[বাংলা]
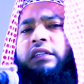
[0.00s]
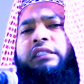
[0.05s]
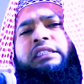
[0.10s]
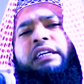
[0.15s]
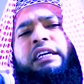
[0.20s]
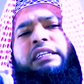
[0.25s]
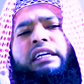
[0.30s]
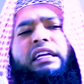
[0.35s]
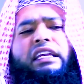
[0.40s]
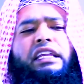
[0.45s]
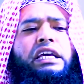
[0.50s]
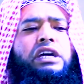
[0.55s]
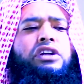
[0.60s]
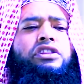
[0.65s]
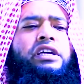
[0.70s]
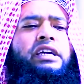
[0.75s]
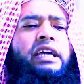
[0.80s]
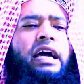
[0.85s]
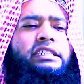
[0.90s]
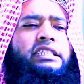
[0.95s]
যে যে
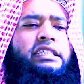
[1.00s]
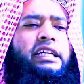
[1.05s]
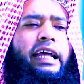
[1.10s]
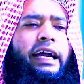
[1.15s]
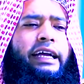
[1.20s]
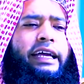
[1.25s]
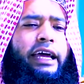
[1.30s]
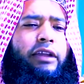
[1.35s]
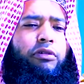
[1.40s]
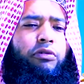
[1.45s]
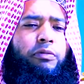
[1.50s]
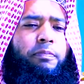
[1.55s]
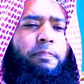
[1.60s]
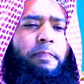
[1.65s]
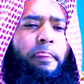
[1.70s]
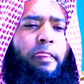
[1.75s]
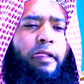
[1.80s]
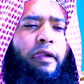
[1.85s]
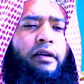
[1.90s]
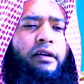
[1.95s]
নিয়তি আসি না কেন
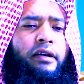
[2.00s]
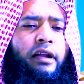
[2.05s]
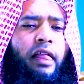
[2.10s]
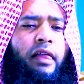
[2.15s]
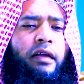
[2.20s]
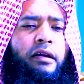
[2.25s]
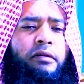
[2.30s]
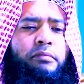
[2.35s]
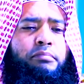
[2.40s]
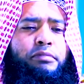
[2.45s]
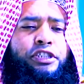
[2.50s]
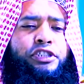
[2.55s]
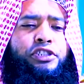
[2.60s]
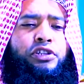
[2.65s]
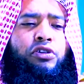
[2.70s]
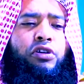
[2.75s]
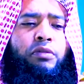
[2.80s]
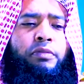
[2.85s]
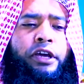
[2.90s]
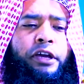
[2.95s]

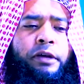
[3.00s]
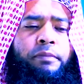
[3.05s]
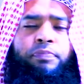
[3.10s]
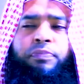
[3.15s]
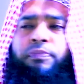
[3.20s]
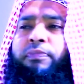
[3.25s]
বিশ্বনবী